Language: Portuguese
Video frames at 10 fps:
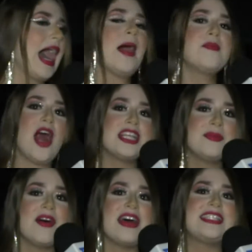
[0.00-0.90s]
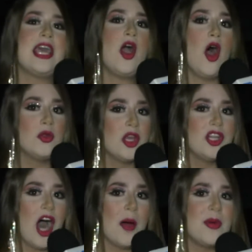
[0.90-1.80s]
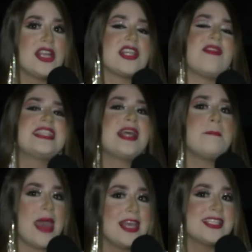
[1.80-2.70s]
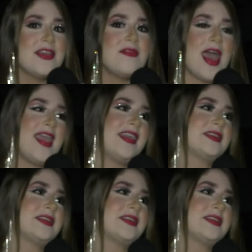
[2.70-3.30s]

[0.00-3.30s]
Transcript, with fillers: A próxima vai ser em Rondonópolis, já vai ser mês que vem.